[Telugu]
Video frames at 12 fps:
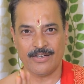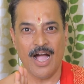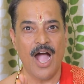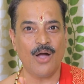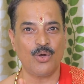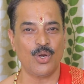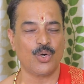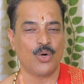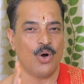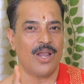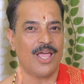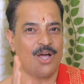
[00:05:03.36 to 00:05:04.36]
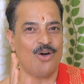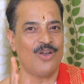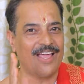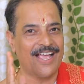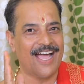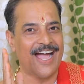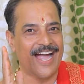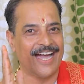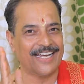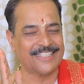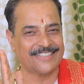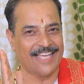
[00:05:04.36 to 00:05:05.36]
కాకులు గోలగోలగా
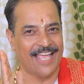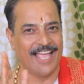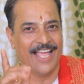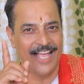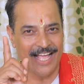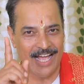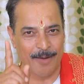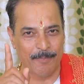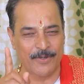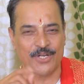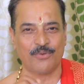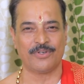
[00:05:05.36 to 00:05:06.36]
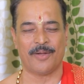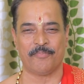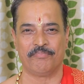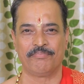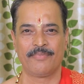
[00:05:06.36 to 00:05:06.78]
అరిస్తే అపశకునం